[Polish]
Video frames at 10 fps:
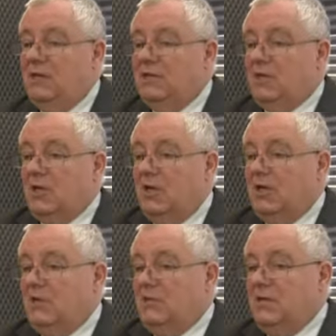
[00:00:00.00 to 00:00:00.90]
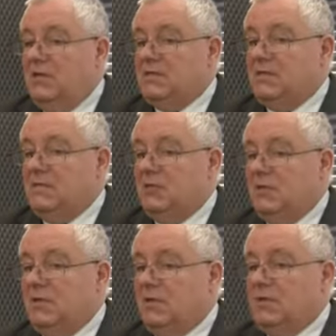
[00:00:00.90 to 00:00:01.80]
Trochę miejsc, w
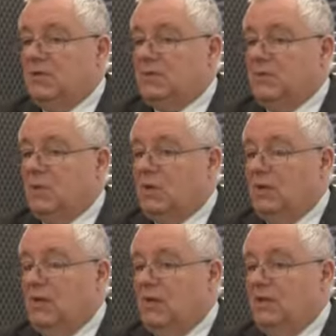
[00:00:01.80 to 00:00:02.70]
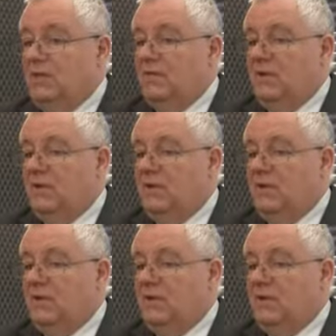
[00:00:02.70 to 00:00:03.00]
których zbiórka